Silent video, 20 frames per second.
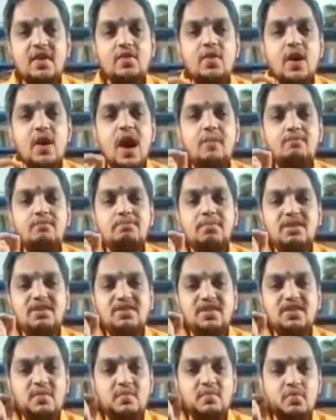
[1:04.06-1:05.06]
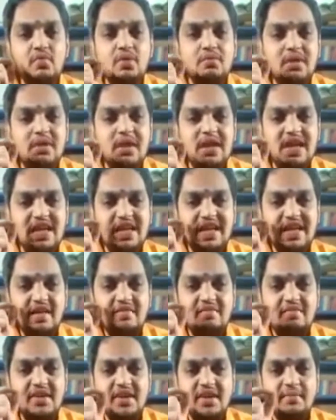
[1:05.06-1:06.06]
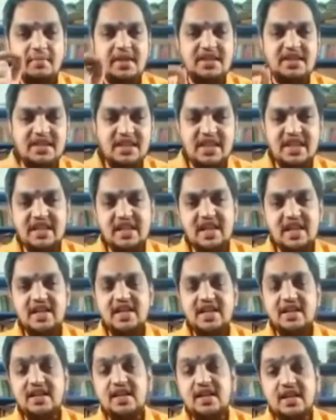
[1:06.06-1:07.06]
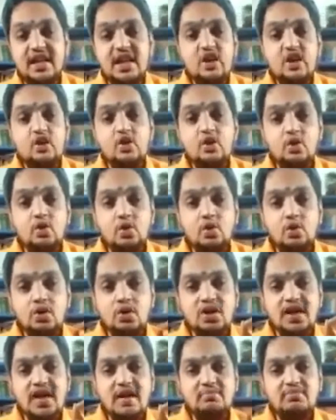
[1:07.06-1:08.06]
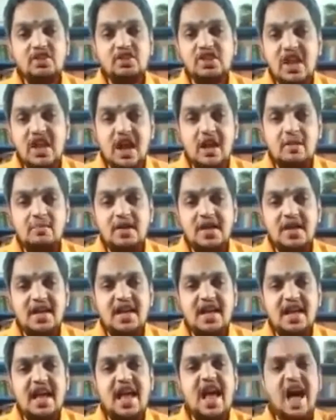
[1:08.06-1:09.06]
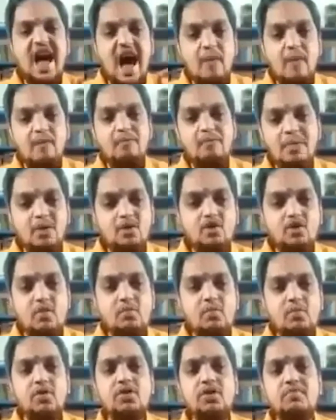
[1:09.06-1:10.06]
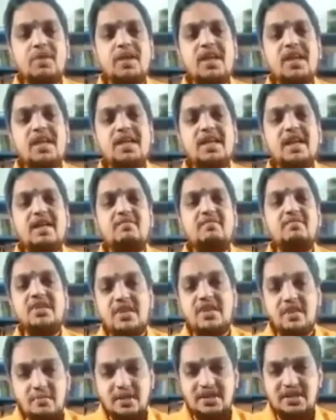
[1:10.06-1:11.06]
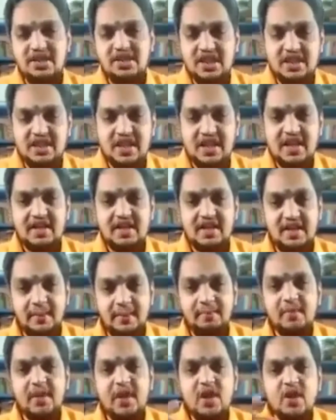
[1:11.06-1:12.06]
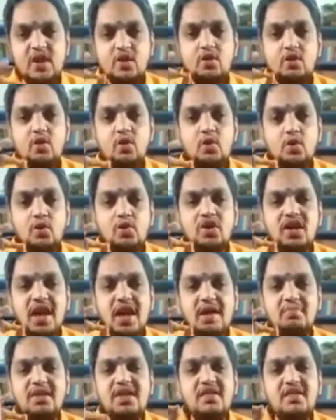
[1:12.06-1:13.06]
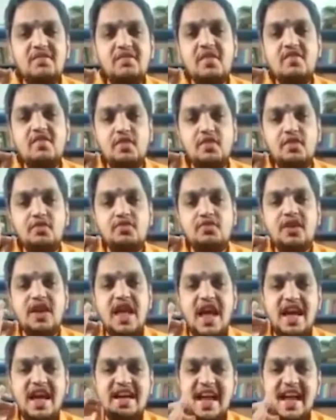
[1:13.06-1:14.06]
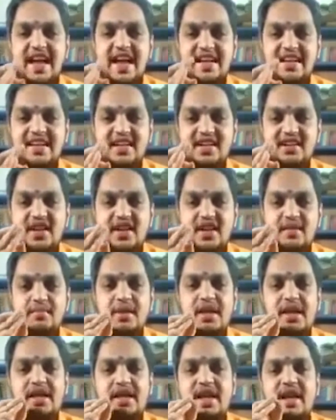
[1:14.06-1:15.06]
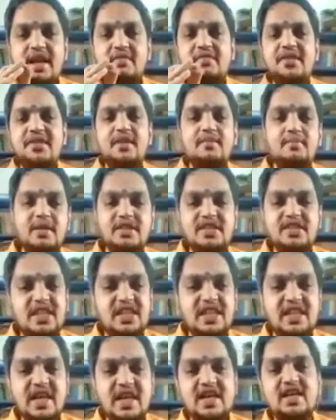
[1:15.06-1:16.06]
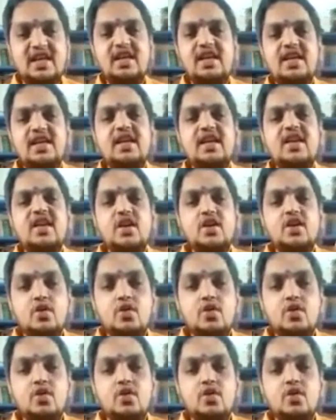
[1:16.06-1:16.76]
வெறும் ஐம்பத்தி மூணு மில்லிகிராம் விட்டமின் சி தான் இருக்கு நூறு கிராம் ஸ்ட்ராபெரியில ஐம்பத்தொம்போது மில்லிகிராம் விட்டமின் சி தான் இருக்கு நூறு கிராம் கிவி ஃப்ரூட்ல நைன்டி த்ரீ மில்லிகிராம் விட்டமின் சி தான் இருக்கு